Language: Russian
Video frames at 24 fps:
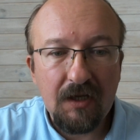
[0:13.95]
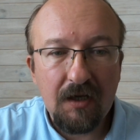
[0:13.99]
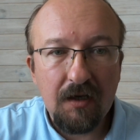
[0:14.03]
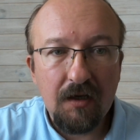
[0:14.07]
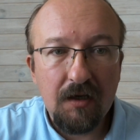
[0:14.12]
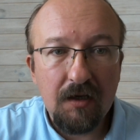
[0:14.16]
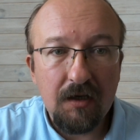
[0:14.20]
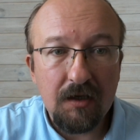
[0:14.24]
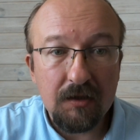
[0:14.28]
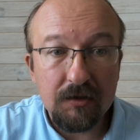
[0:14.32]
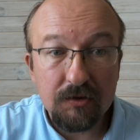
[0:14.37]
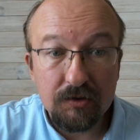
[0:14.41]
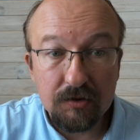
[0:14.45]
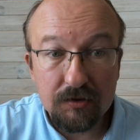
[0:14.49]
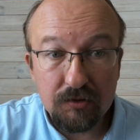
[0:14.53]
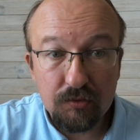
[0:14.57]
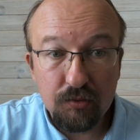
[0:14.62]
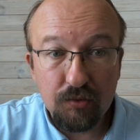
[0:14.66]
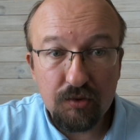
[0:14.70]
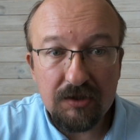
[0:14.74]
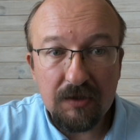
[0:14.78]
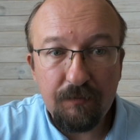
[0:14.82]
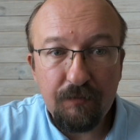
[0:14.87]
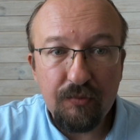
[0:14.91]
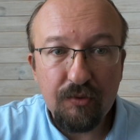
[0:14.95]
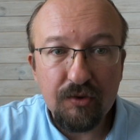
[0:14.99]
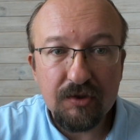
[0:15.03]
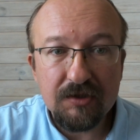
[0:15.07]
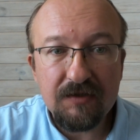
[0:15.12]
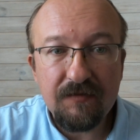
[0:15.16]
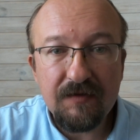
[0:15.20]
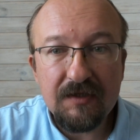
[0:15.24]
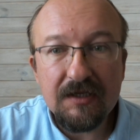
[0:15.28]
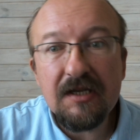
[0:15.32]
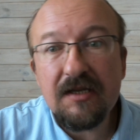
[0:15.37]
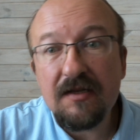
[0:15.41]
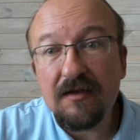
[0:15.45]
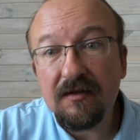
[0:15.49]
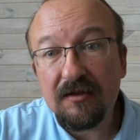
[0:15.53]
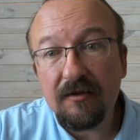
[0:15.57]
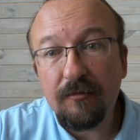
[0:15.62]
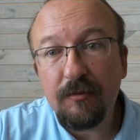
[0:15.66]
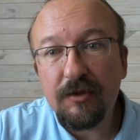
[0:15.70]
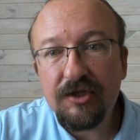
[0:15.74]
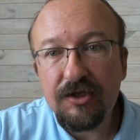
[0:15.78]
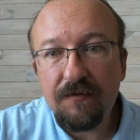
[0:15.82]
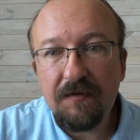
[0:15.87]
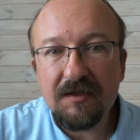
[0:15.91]
а, судя по
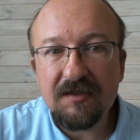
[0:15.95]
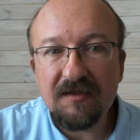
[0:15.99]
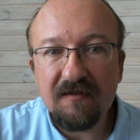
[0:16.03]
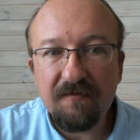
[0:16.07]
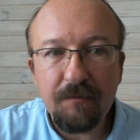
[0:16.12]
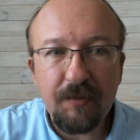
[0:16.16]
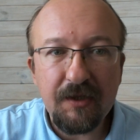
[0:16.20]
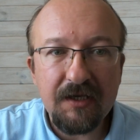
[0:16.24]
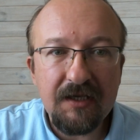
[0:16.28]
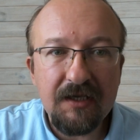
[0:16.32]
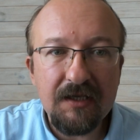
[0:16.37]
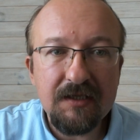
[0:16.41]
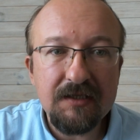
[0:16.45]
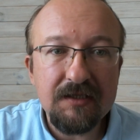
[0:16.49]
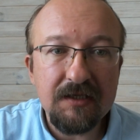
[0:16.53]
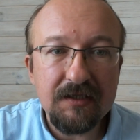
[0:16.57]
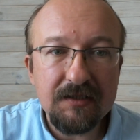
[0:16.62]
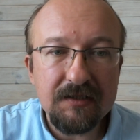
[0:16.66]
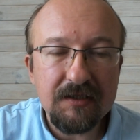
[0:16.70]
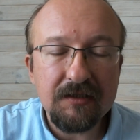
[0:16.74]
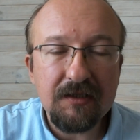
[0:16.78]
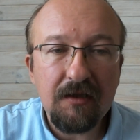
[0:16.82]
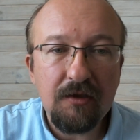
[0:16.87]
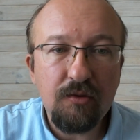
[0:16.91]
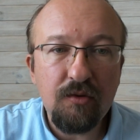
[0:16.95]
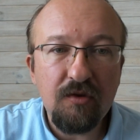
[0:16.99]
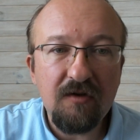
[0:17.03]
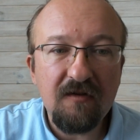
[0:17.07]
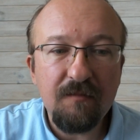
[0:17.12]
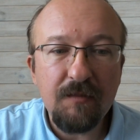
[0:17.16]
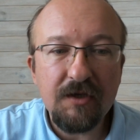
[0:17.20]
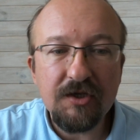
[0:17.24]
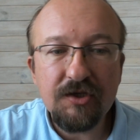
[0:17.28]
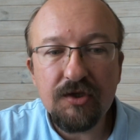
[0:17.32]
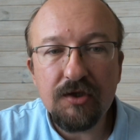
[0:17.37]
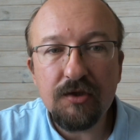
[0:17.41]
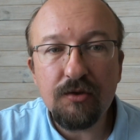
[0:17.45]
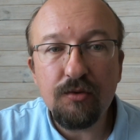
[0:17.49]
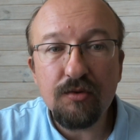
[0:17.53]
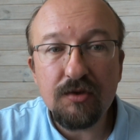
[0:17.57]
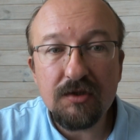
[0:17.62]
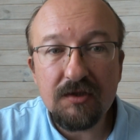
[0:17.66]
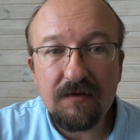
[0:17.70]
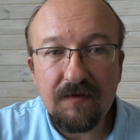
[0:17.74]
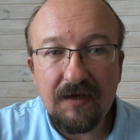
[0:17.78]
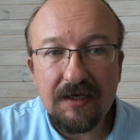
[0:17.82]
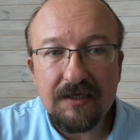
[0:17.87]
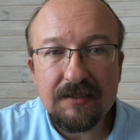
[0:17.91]
свидетельствам очевидцев, похитили, затолкнули в машину
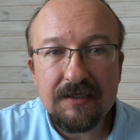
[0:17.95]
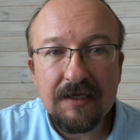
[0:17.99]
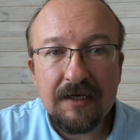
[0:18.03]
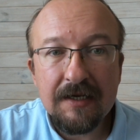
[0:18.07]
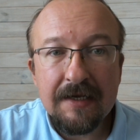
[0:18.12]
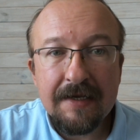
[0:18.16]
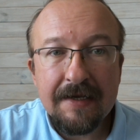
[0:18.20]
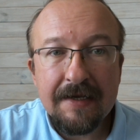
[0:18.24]
связь.